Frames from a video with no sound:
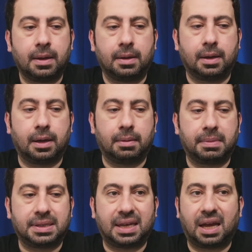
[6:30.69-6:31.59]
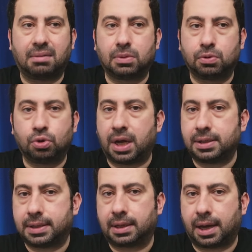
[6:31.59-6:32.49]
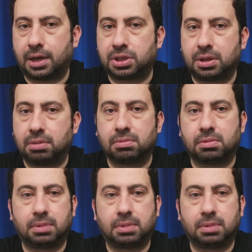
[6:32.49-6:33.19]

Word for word: E, mesela United'a karşı